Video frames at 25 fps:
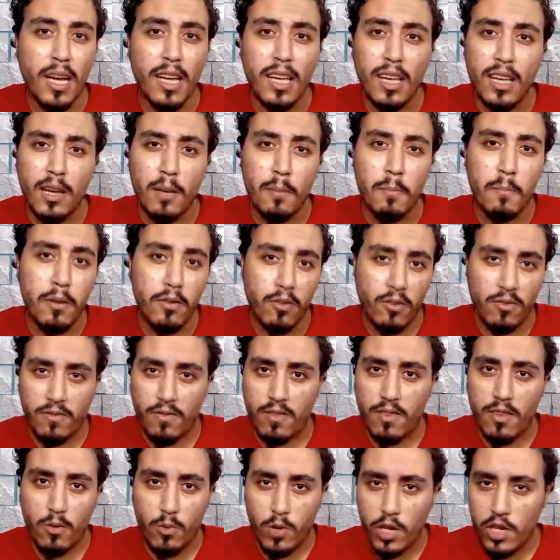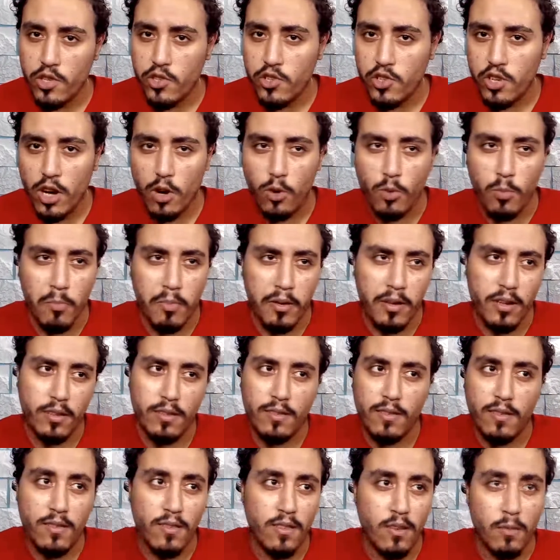مانجا بيرن ذا ويتش او
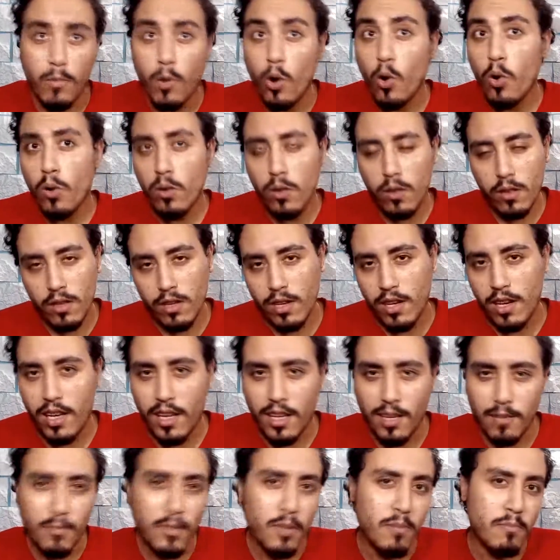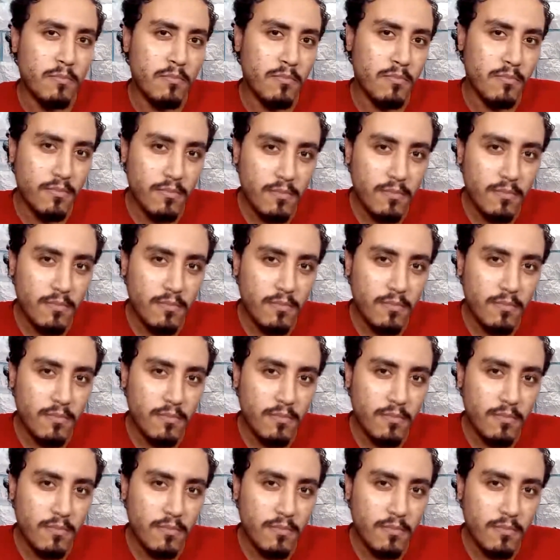بيرن ذا مول اللي هي من